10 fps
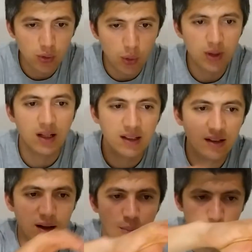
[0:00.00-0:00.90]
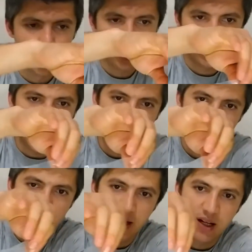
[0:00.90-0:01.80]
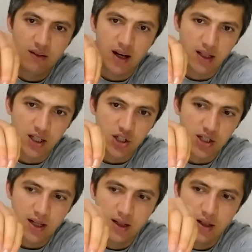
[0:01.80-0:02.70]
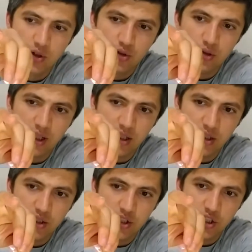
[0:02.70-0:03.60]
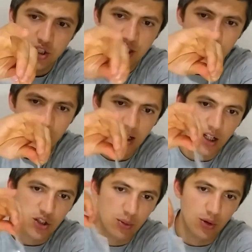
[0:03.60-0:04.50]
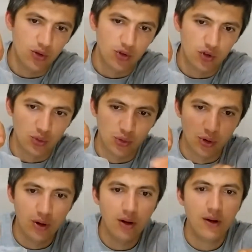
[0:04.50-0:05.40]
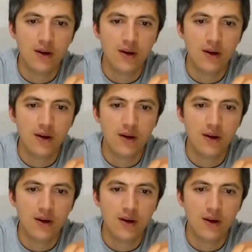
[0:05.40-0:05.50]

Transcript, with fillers: ürün 16 gram. Şurada açma yeri var arkadaşlar. Şuradan şıkıradan yakabiliyorsunuz bu ürünü.